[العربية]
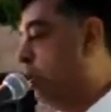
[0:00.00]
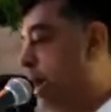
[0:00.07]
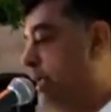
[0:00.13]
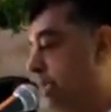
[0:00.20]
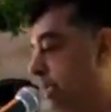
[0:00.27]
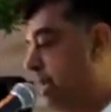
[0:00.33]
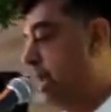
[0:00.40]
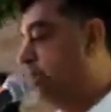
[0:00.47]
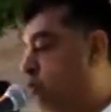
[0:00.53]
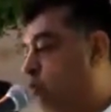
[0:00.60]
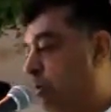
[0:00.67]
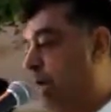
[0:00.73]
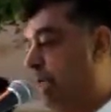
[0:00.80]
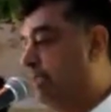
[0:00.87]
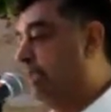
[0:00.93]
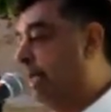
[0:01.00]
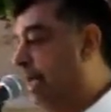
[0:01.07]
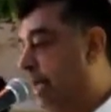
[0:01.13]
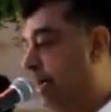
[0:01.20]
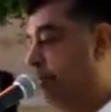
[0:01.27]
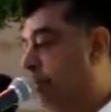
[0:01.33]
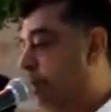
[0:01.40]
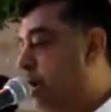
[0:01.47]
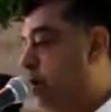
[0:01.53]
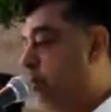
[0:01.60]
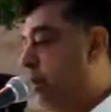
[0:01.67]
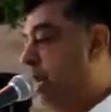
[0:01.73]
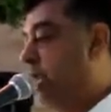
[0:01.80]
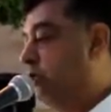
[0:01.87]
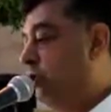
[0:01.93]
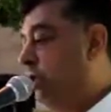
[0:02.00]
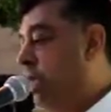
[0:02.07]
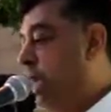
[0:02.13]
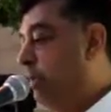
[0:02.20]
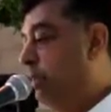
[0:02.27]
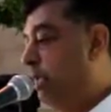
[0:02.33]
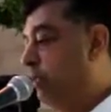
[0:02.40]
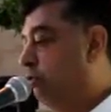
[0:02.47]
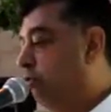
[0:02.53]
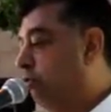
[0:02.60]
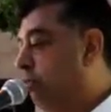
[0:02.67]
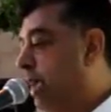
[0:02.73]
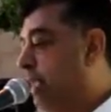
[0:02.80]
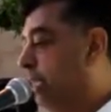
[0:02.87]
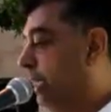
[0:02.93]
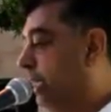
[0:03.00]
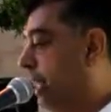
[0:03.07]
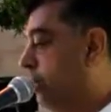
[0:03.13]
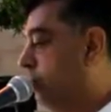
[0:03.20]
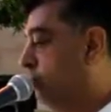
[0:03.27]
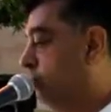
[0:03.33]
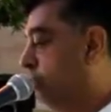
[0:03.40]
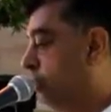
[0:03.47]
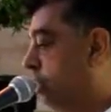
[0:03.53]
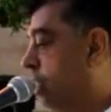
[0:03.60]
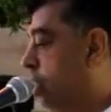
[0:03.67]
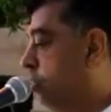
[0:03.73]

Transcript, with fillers: واهدنا سبل السلام ونجنا من الظلمات إلى النور